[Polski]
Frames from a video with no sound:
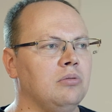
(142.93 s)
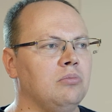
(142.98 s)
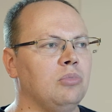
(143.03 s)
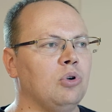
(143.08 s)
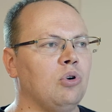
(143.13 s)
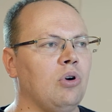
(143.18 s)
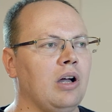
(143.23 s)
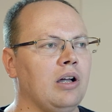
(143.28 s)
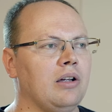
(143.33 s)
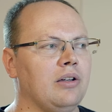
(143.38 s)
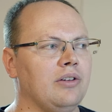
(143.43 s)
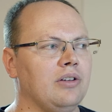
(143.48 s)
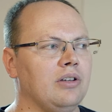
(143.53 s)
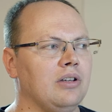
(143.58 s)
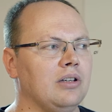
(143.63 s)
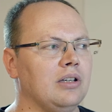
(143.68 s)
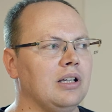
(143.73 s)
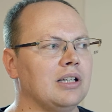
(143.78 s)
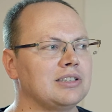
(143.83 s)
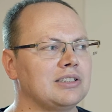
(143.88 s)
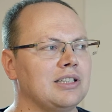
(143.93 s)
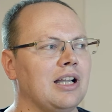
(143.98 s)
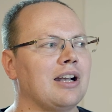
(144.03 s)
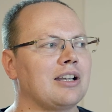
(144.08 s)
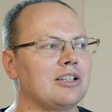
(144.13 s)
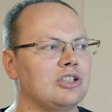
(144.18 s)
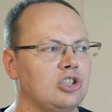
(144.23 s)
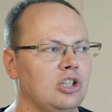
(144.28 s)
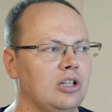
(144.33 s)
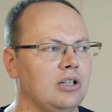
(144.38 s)
była na
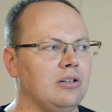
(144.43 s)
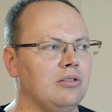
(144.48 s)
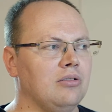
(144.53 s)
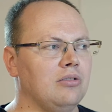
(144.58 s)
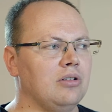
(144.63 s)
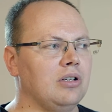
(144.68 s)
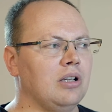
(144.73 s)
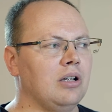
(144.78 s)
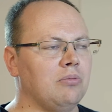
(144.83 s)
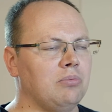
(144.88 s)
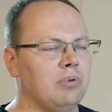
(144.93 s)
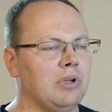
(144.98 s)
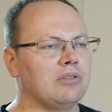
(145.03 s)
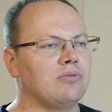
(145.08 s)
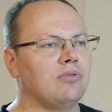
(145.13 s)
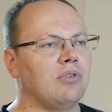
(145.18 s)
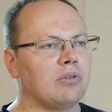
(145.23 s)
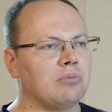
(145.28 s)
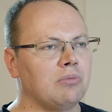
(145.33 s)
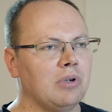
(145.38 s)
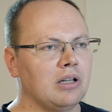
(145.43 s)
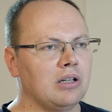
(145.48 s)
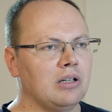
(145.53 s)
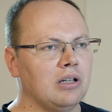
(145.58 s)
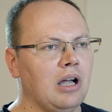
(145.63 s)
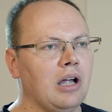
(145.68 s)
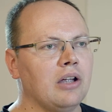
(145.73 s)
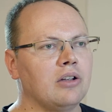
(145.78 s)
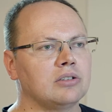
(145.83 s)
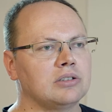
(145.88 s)
starcie na platformach
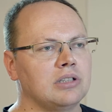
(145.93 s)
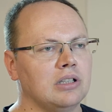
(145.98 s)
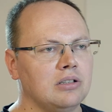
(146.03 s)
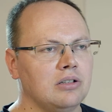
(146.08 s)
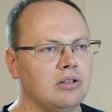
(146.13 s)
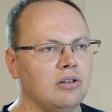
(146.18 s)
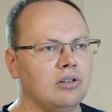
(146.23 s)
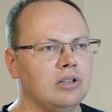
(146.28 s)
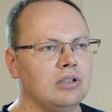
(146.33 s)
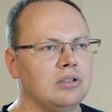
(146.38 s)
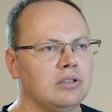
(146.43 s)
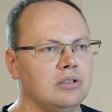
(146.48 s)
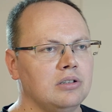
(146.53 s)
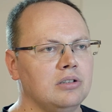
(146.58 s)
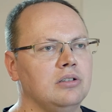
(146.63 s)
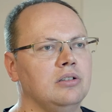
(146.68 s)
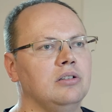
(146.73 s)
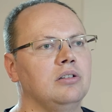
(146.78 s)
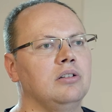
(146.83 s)
iOS Android